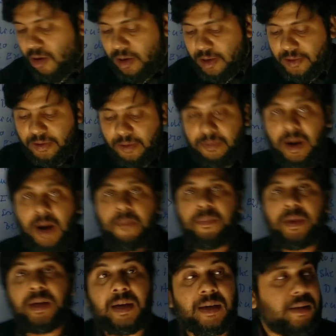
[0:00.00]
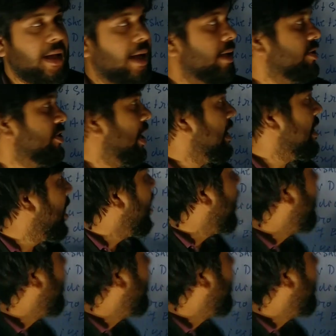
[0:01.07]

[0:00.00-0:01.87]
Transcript: और ये सब काम भी करता है चाइना